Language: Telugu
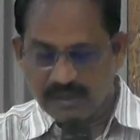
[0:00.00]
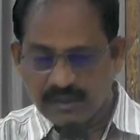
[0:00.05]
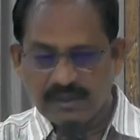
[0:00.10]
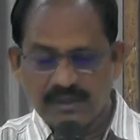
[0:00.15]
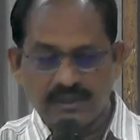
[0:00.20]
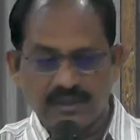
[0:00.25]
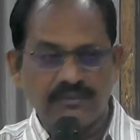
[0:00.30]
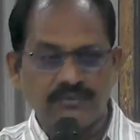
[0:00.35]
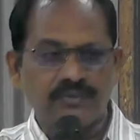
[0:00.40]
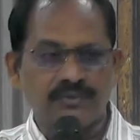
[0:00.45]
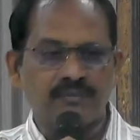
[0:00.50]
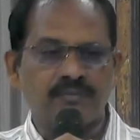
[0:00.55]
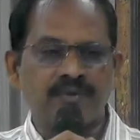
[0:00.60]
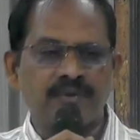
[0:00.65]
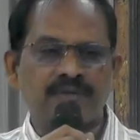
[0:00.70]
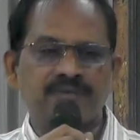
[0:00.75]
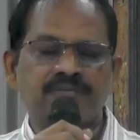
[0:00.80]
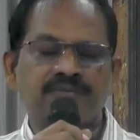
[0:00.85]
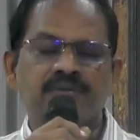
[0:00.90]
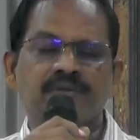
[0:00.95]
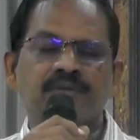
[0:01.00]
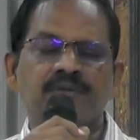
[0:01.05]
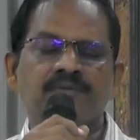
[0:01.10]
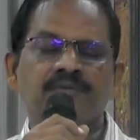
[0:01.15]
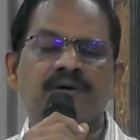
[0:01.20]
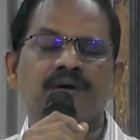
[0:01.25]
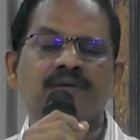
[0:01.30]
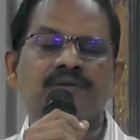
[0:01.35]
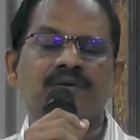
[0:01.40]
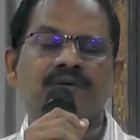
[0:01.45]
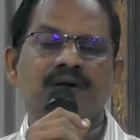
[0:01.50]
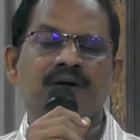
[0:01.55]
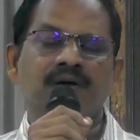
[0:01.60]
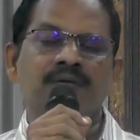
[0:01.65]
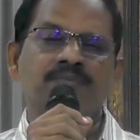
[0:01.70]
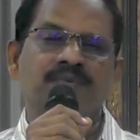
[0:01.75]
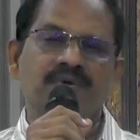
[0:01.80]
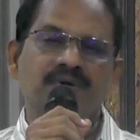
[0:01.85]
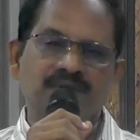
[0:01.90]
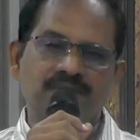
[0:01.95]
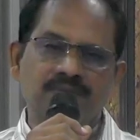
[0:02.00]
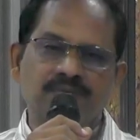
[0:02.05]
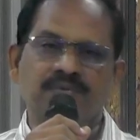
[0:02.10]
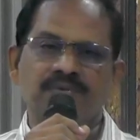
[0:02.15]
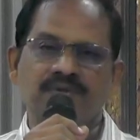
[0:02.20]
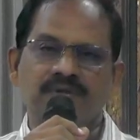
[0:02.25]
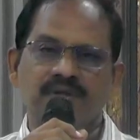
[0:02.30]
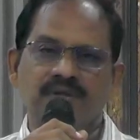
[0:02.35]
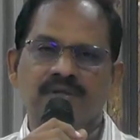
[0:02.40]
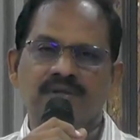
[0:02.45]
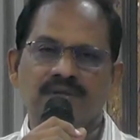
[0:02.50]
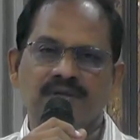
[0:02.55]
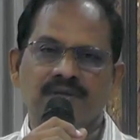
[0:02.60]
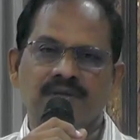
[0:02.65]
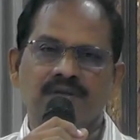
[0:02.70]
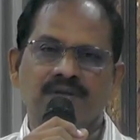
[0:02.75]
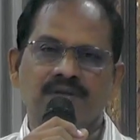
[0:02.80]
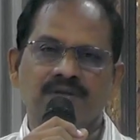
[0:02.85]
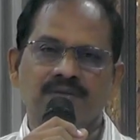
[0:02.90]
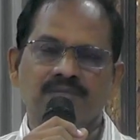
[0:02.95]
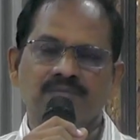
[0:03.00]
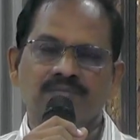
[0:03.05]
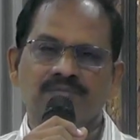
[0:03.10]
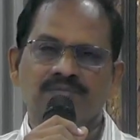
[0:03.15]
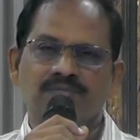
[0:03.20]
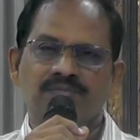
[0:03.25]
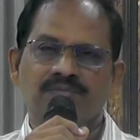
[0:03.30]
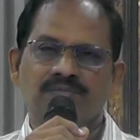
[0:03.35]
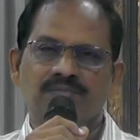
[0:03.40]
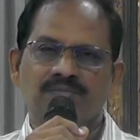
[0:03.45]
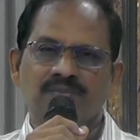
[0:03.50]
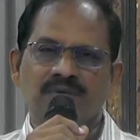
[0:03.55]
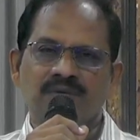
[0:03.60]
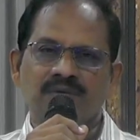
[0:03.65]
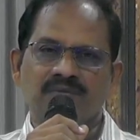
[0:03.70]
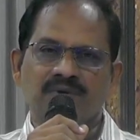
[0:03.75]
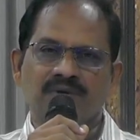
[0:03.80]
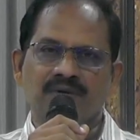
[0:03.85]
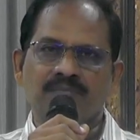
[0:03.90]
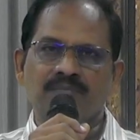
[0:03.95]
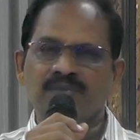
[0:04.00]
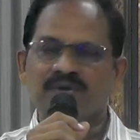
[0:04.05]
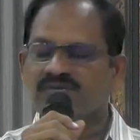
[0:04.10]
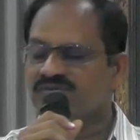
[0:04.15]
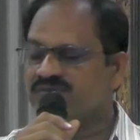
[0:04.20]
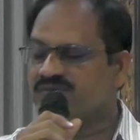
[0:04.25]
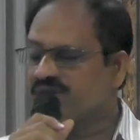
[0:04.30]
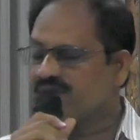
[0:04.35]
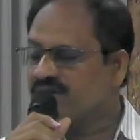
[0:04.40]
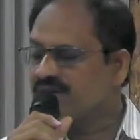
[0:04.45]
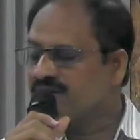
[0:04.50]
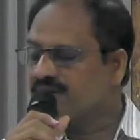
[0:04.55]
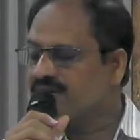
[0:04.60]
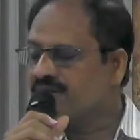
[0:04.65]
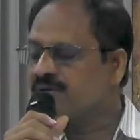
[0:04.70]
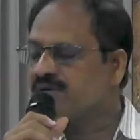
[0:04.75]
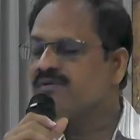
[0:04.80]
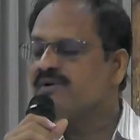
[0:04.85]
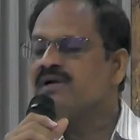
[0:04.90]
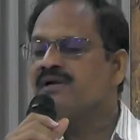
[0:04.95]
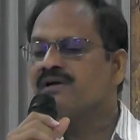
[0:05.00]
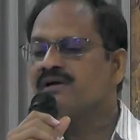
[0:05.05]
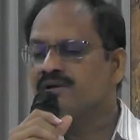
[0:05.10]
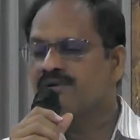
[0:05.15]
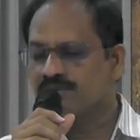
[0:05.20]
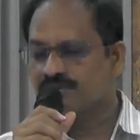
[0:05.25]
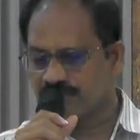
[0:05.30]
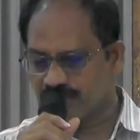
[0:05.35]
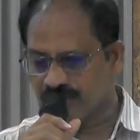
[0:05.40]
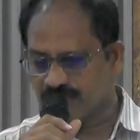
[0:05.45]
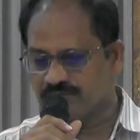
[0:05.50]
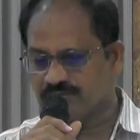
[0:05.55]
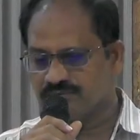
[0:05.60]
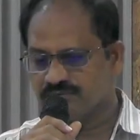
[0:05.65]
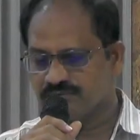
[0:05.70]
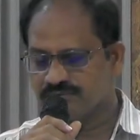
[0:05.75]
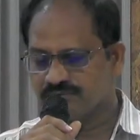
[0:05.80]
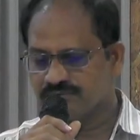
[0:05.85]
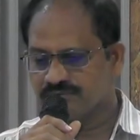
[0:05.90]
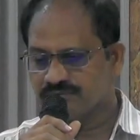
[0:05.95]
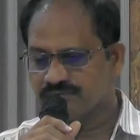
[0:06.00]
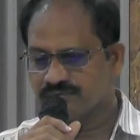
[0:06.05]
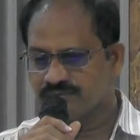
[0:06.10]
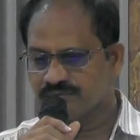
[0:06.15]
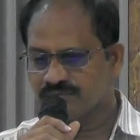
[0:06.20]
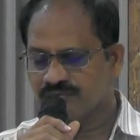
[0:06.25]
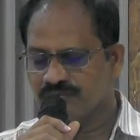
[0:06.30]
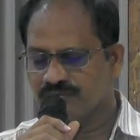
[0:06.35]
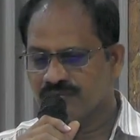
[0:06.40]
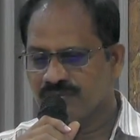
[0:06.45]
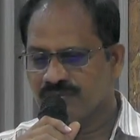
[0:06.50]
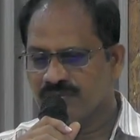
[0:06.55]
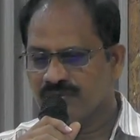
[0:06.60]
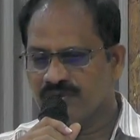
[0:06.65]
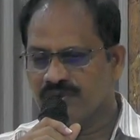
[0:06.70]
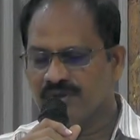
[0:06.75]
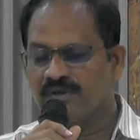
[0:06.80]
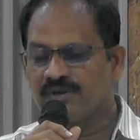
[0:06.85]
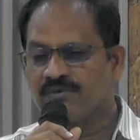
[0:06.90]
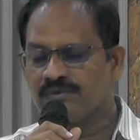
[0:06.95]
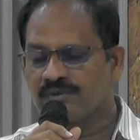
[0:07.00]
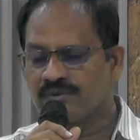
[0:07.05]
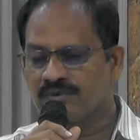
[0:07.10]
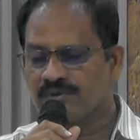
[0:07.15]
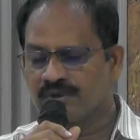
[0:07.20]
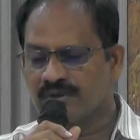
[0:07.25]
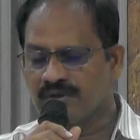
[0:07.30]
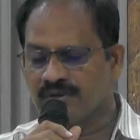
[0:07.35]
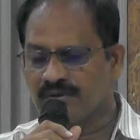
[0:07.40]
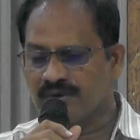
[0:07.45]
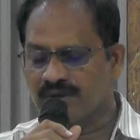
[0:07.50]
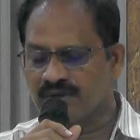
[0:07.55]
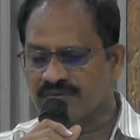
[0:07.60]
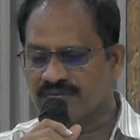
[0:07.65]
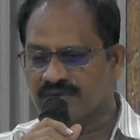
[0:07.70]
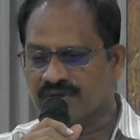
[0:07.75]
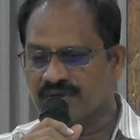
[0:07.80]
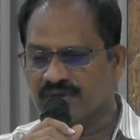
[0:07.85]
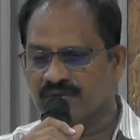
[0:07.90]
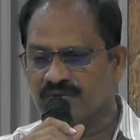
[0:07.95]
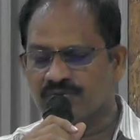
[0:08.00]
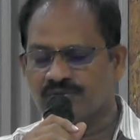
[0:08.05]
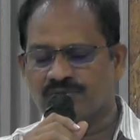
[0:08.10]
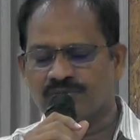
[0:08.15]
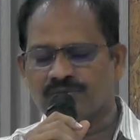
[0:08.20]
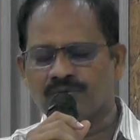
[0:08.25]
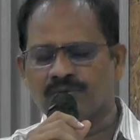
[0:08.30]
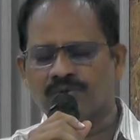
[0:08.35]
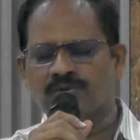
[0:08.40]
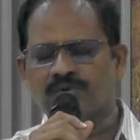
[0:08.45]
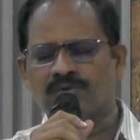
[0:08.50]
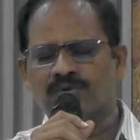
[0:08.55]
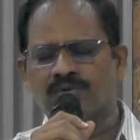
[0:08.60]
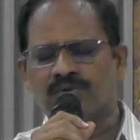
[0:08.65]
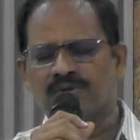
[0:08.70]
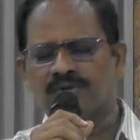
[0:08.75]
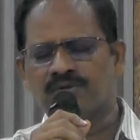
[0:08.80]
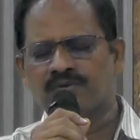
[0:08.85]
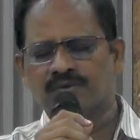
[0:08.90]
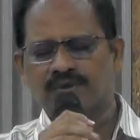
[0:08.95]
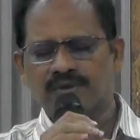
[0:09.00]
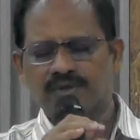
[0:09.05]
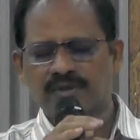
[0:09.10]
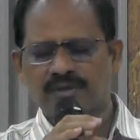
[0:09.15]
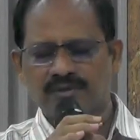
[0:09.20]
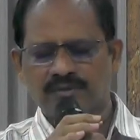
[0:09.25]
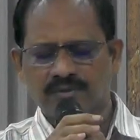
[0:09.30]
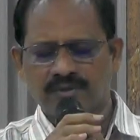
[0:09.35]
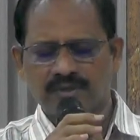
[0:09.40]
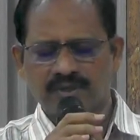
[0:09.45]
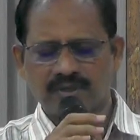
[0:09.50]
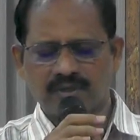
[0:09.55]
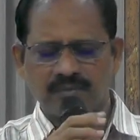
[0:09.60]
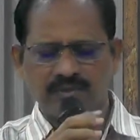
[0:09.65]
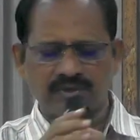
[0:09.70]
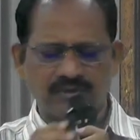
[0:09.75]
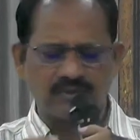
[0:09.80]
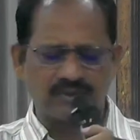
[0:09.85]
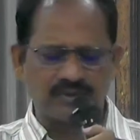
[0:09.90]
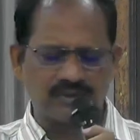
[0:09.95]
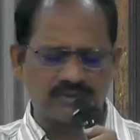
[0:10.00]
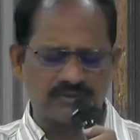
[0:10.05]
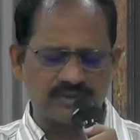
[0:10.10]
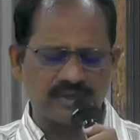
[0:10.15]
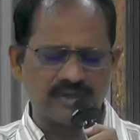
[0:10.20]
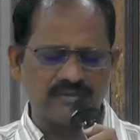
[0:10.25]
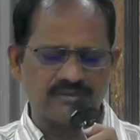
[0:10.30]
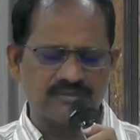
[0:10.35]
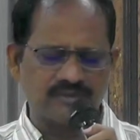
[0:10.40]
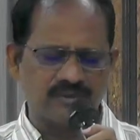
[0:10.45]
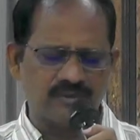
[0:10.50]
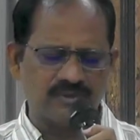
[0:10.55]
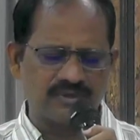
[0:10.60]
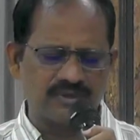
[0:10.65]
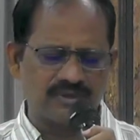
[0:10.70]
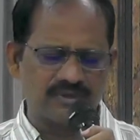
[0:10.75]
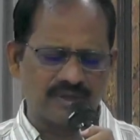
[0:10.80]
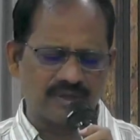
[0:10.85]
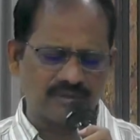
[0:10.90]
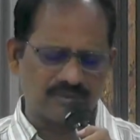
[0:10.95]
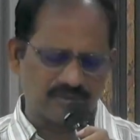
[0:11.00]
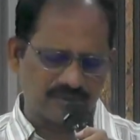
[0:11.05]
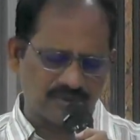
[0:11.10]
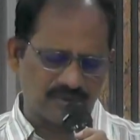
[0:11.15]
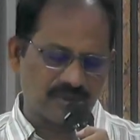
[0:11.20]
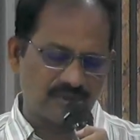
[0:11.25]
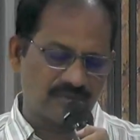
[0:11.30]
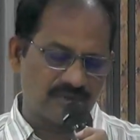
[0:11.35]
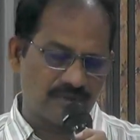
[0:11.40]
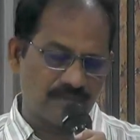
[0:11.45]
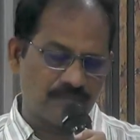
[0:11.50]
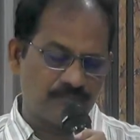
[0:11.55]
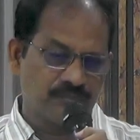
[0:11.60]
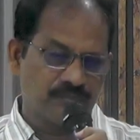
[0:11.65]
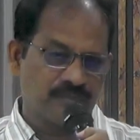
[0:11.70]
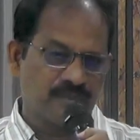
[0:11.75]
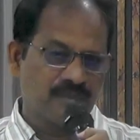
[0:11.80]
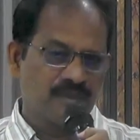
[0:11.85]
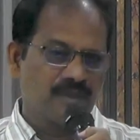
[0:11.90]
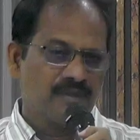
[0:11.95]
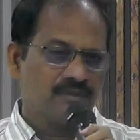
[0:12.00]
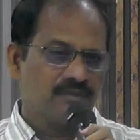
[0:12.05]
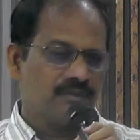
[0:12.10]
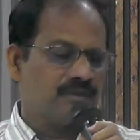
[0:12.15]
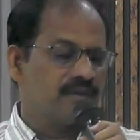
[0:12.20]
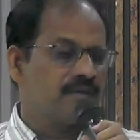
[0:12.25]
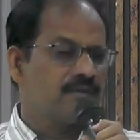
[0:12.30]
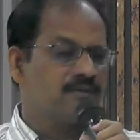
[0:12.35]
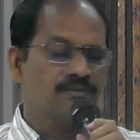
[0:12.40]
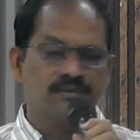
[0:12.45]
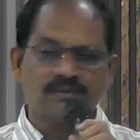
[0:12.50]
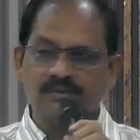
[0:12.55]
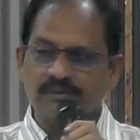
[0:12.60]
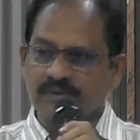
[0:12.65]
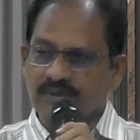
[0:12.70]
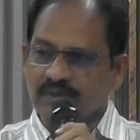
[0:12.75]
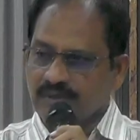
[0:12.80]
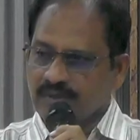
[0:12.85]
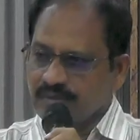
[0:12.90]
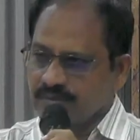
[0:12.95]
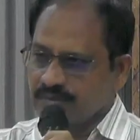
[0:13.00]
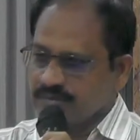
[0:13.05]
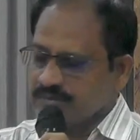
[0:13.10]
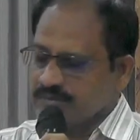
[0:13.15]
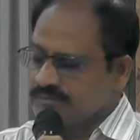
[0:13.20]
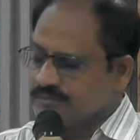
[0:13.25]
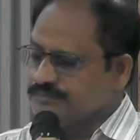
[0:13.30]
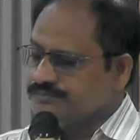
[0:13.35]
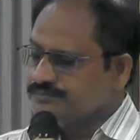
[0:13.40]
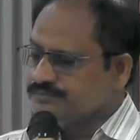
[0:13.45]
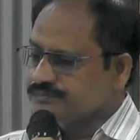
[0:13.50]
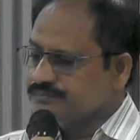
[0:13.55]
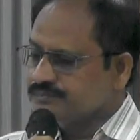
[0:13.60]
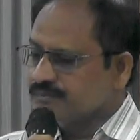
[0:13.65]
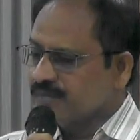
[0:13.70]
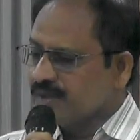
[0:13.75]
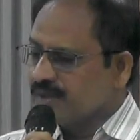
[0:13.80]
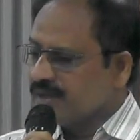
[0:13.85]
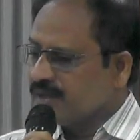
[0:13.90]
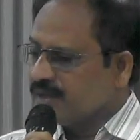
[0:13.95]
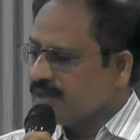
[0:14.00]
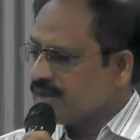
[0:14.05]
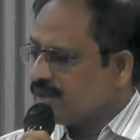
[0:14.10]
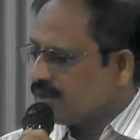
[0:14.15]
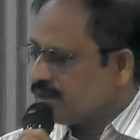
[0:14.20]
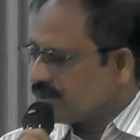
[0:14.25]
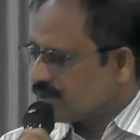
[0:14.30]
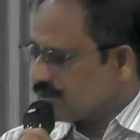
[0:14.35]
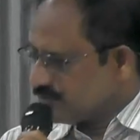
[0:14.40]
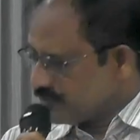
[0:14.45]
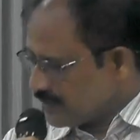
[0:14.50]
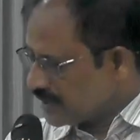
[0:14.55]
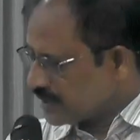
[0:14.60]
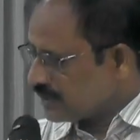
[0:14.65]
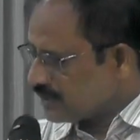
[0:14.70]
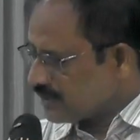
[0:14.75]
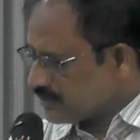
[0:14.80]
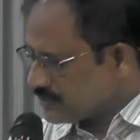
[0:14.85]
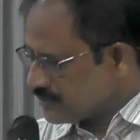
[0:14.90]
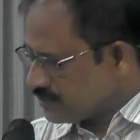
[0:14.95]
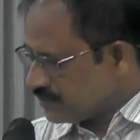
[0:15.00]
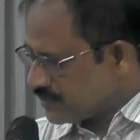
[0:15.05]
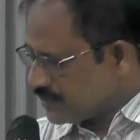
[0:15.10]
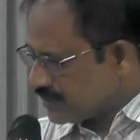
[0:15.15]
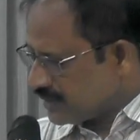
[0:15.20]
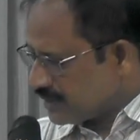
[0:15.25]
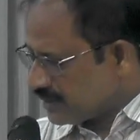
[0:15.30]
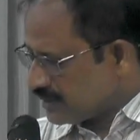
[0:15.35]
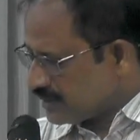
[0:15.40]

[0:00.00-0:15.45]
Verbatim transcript: ఎవరు భక్తిని వాళ్ళు కాపాడుకుంటేనే మనం గమ్యస్థానానికి వెళ్ళగలుగుతాం దేవుడు నన్ను అసహించుకోకూడదు అని గుండెల మీద ఒక్కసారి పెట్టుకుని అనుకుందామా దేవుడు నన్ను మైక్లో చెప్పినానా